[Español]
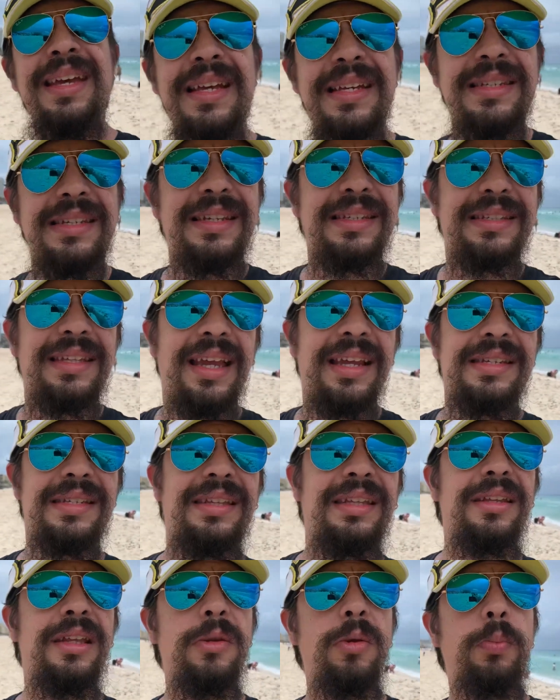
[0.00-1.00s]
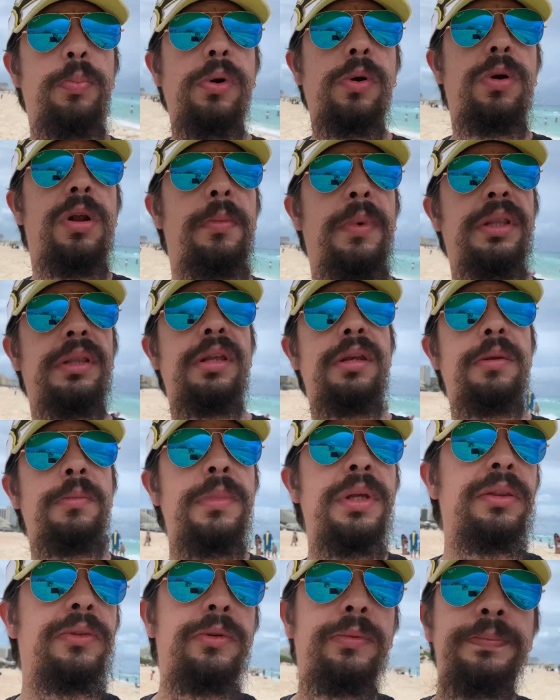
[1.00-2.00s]
se está extendiendo un poco el
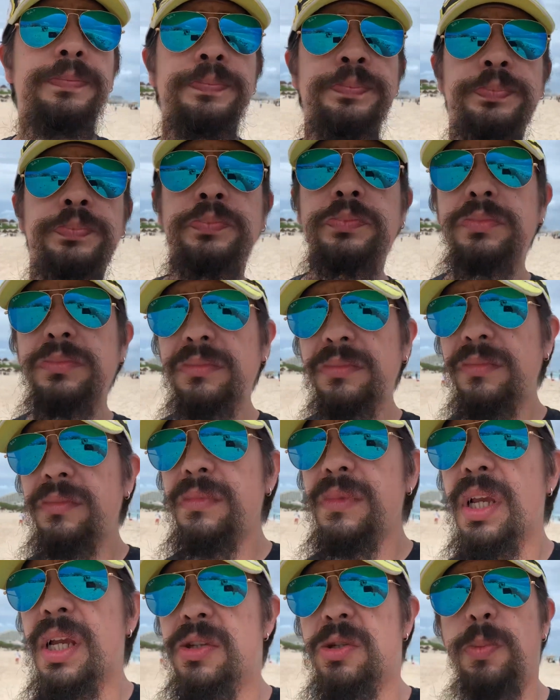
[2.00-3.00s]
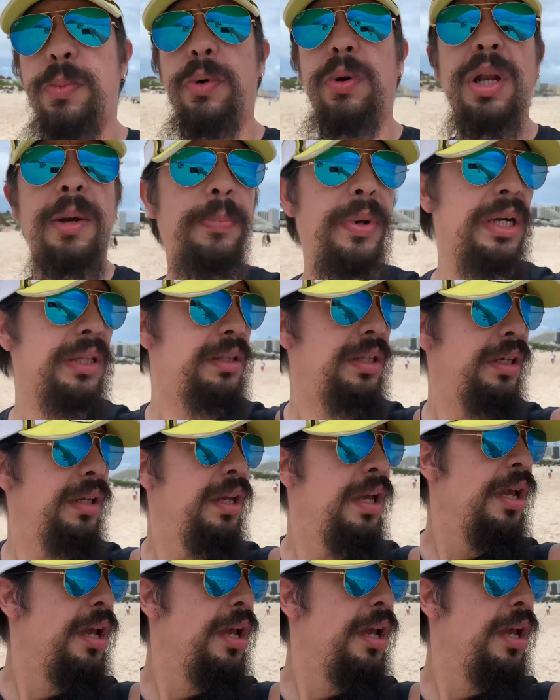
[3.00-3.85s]
mantenimiento. Eso por una parte.